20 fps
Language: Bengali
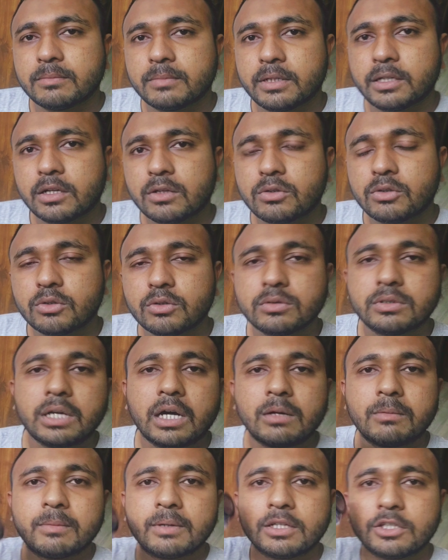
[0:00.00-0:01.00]
বিগত
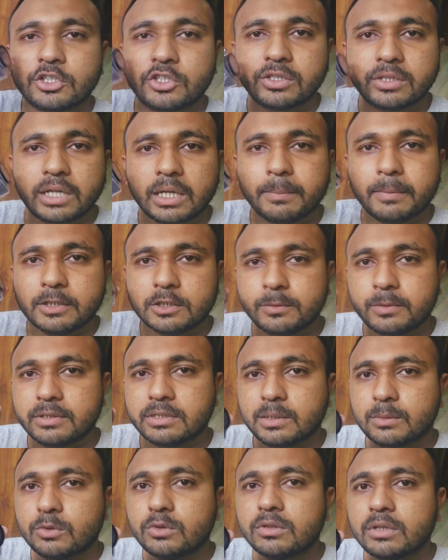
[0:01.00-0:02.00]
চার মাস থেকে পাঁচ মাস
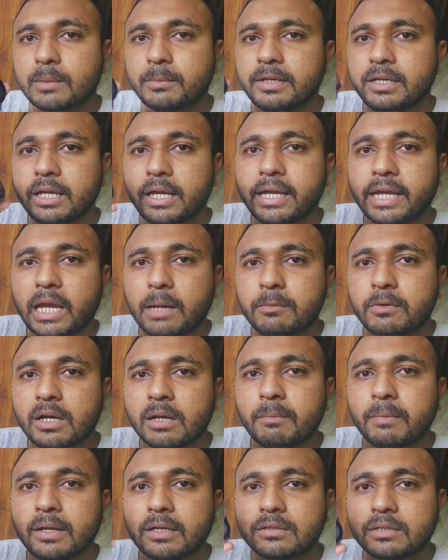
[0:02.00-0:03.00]
যাবৎ আমি এই
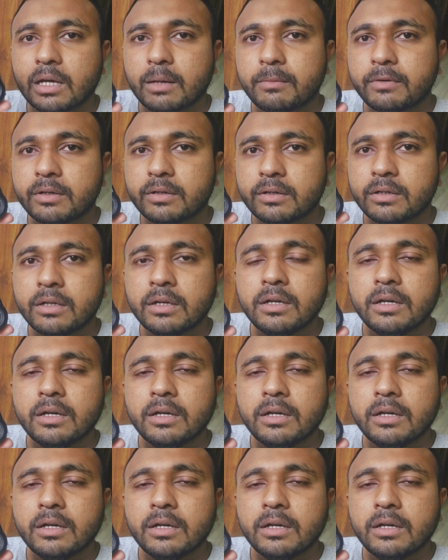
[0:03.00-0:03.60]
ক্যামেরা প্লাস আমার